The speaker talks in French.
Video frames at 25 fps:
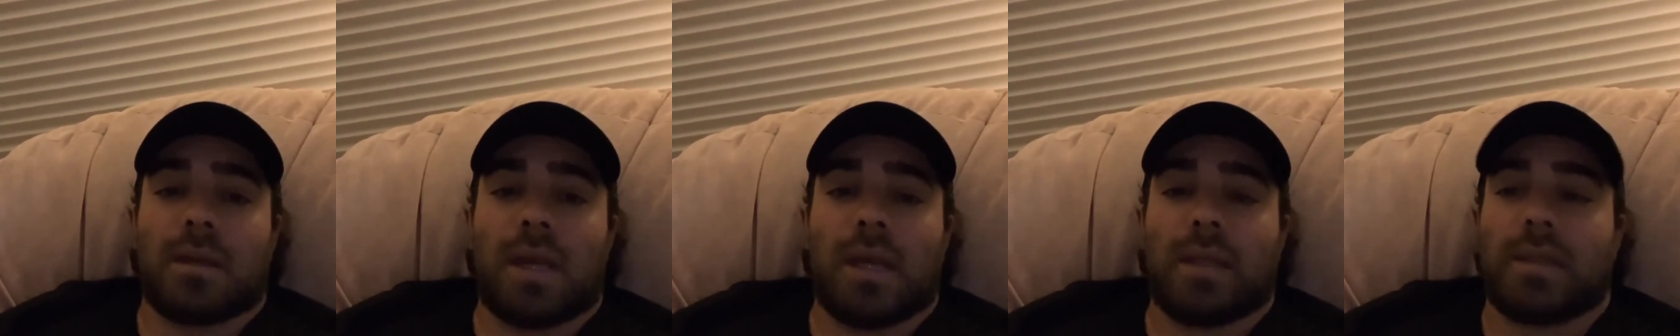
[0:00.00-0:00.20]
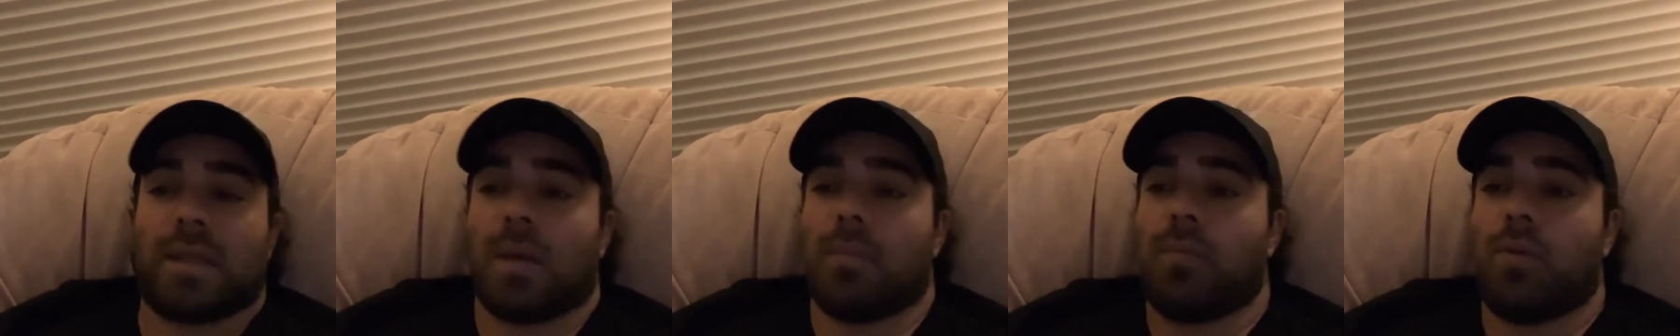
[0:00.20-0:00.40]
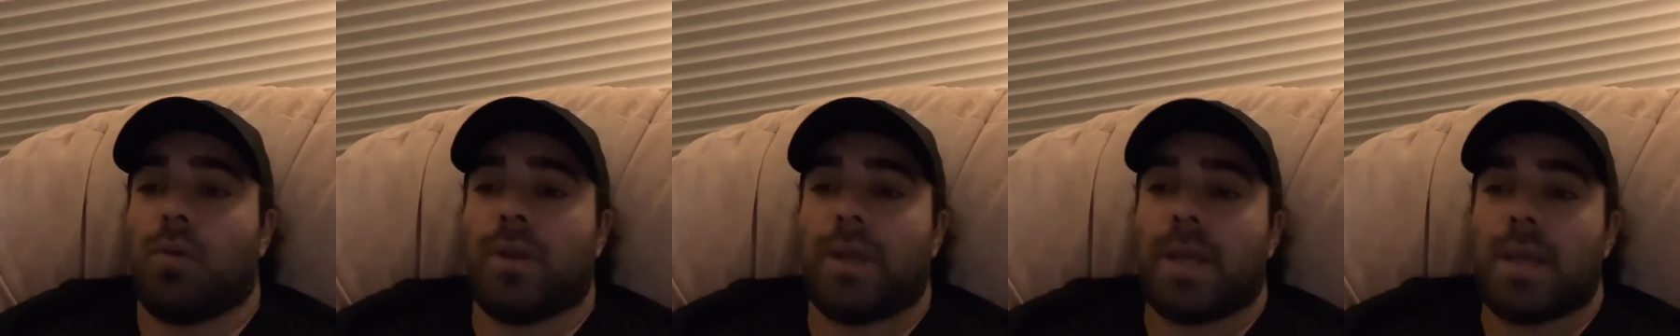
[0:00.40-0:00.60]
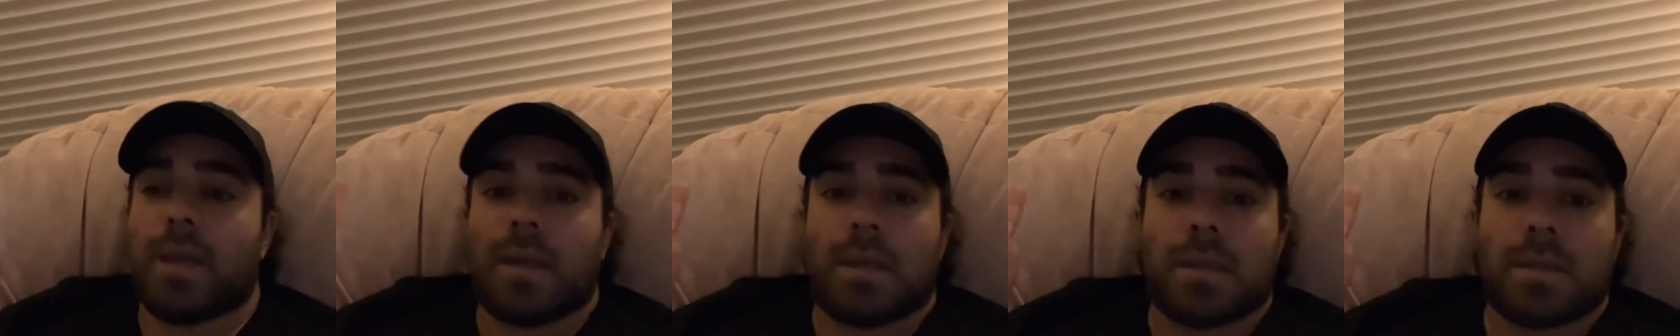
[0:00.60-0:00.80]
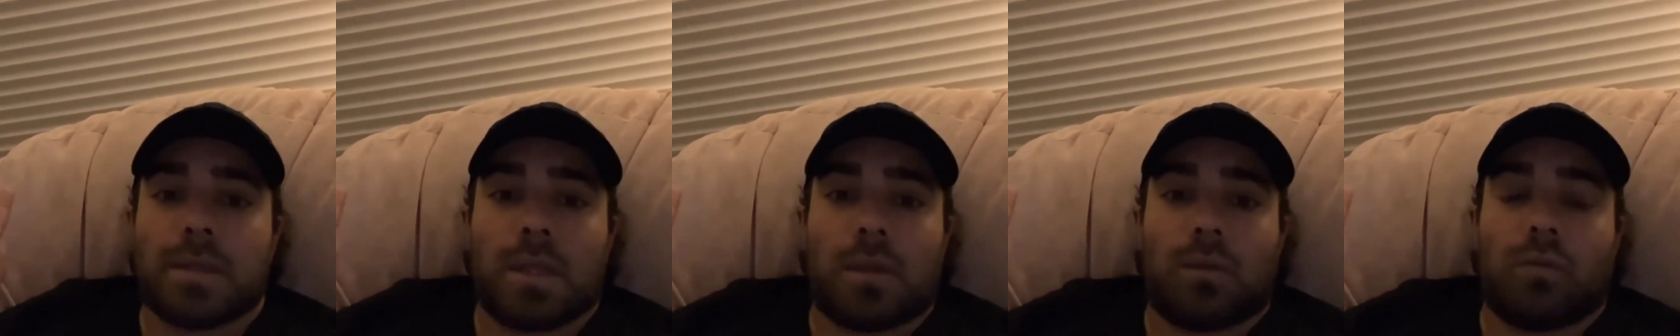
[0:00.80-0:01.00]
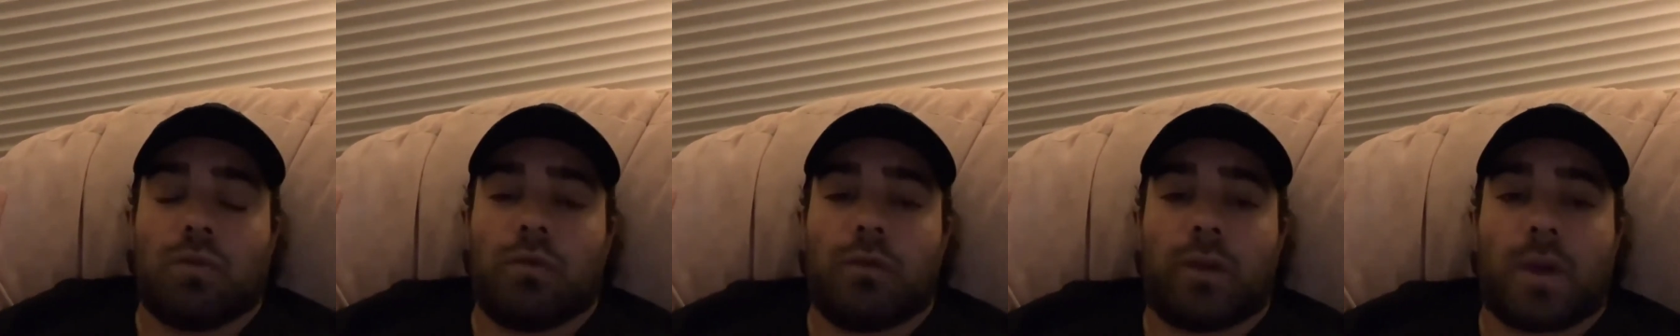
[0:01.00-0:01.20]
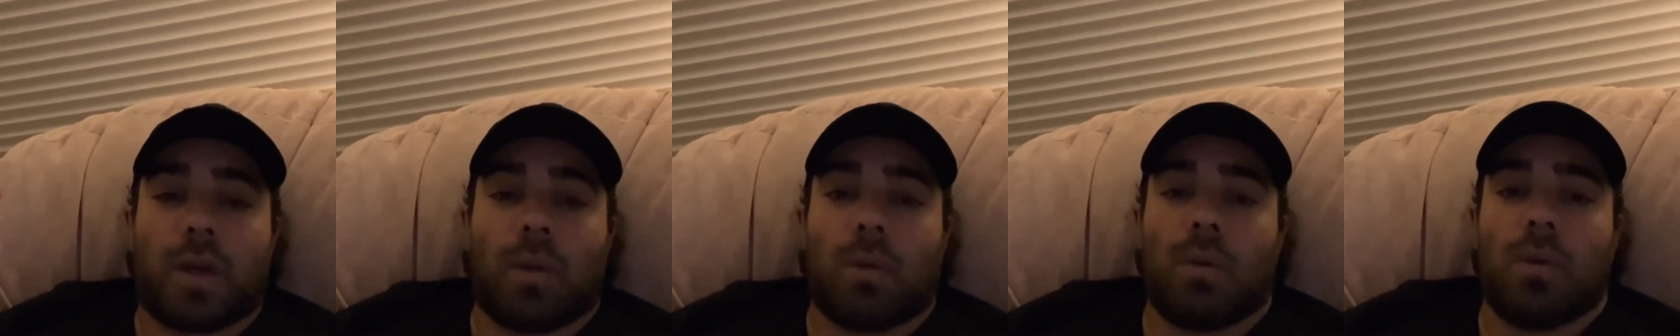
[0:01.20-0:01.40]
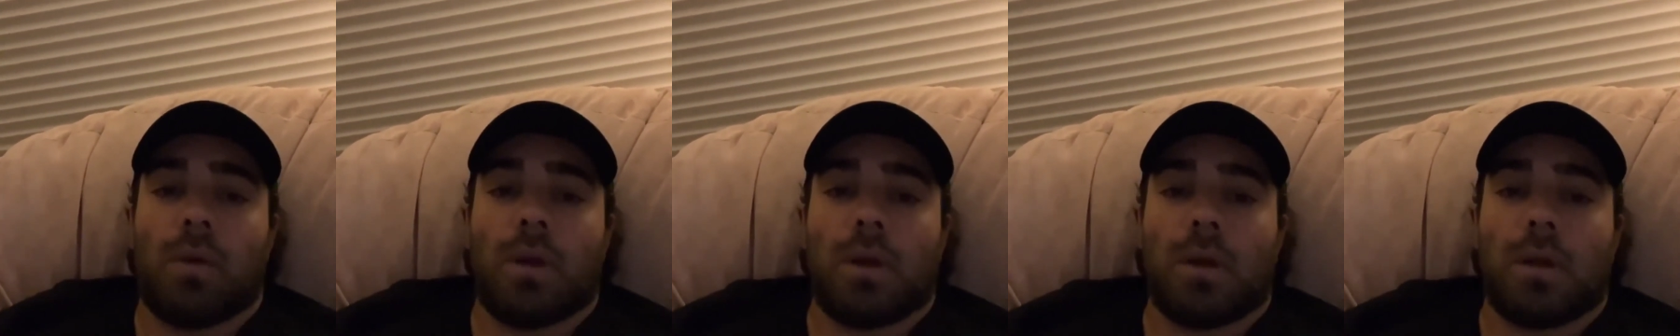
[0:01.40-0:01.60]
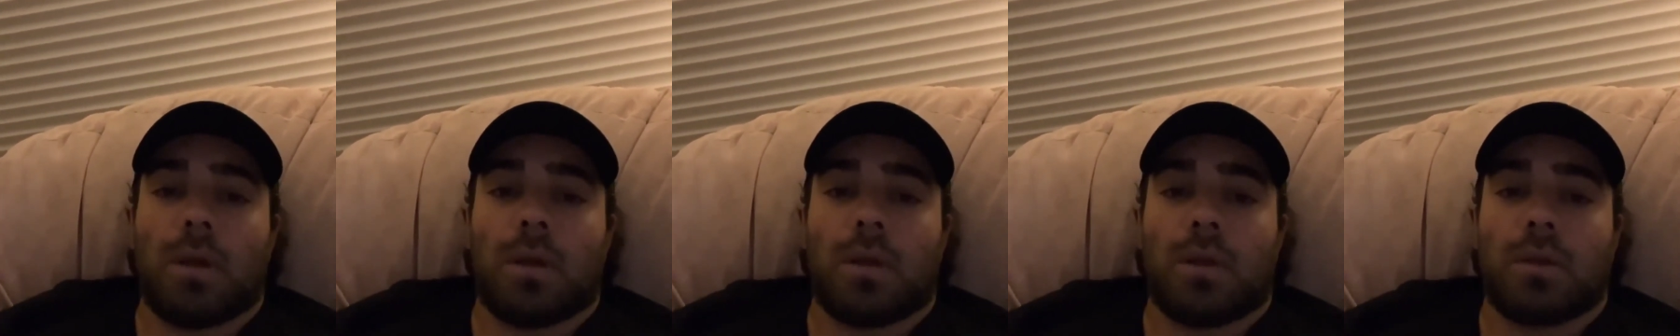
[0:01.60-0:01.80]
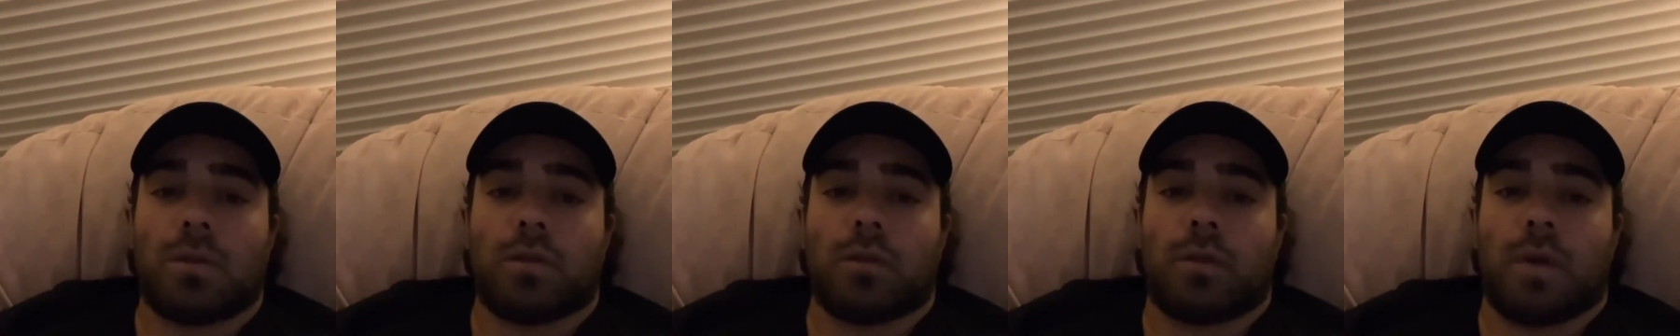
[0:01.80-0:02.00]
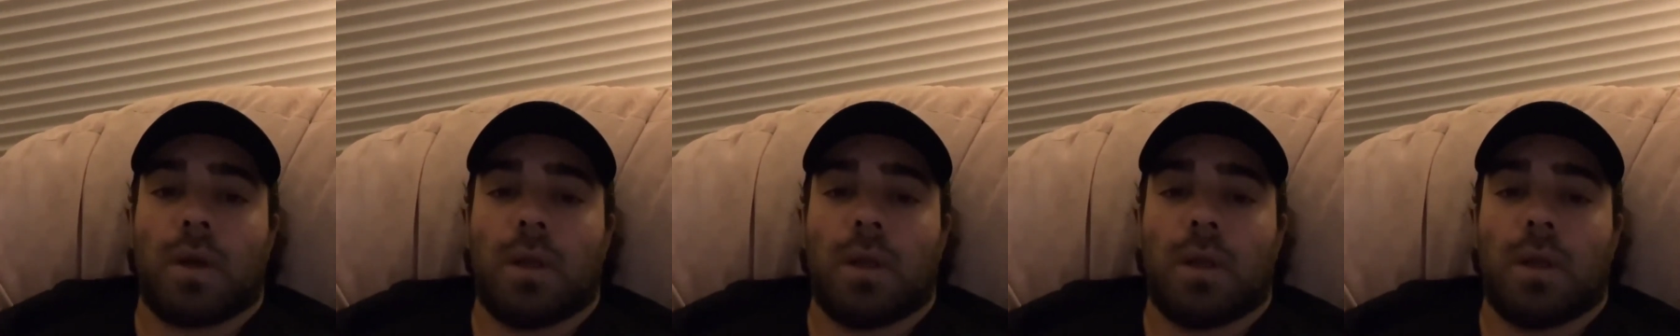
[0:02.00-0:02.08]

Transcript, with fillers: et t'abonner, c'est tout frérot. Tu